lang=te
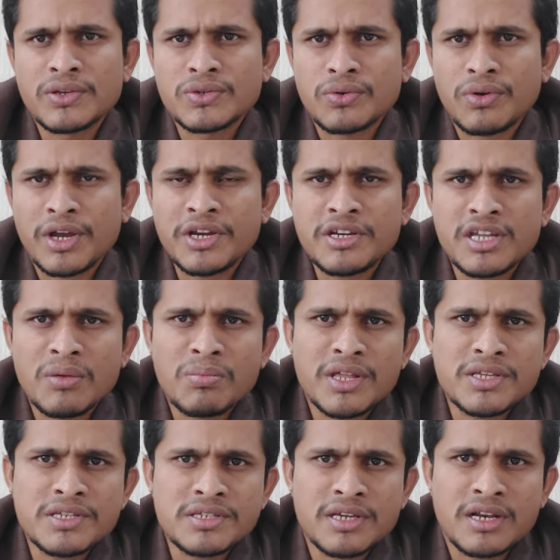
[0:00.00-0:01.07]
సో ఐటీ
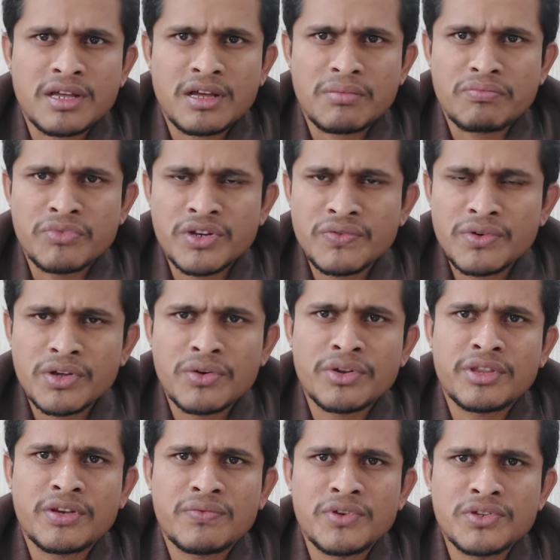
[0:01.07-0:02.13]
ఎంప్లాయీస్ చాలా బ్యూటిఫుల్గా
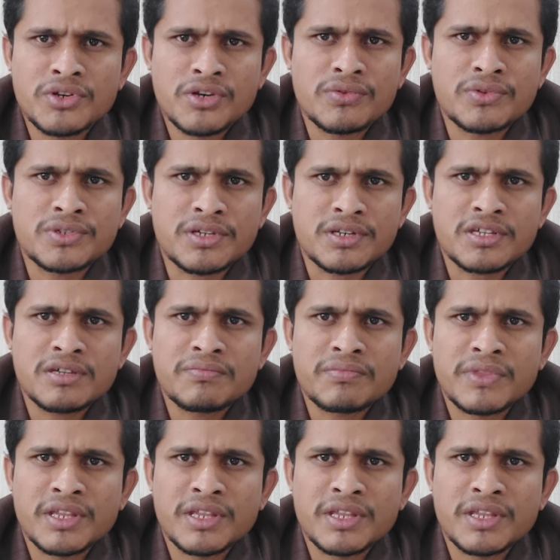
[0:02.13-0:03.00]
ఉంటుందండి బీచ్లో వచ్చేసరికి